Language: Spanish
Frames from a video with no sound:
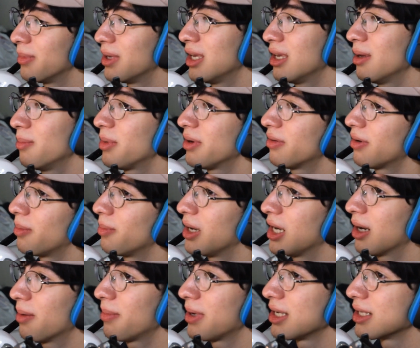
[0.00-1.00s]
mí, mi
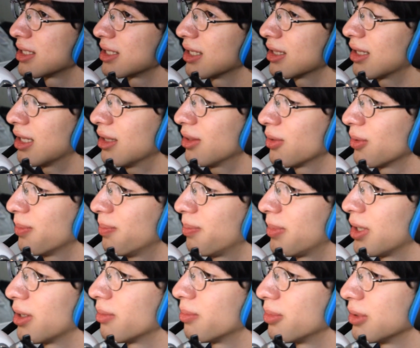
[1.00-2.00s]
familia me dice tato,
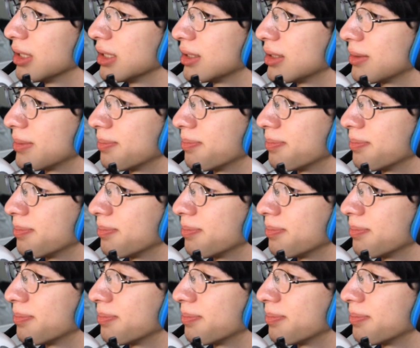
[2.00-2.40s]
pero pues